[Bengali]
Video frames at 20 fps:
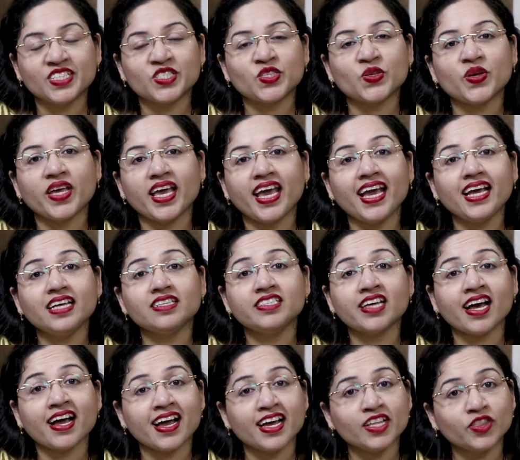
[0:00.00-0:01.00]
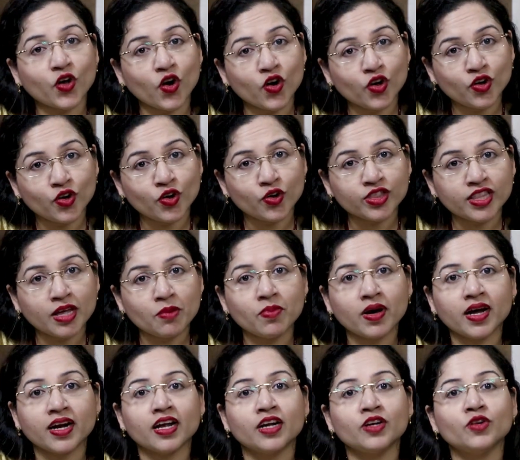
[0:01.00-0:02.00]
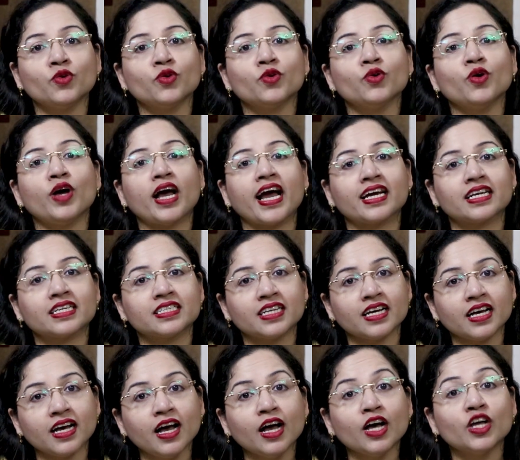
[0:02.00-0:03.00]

সো এই জায়গায় দক্ষতা বাড়ানোরও একটা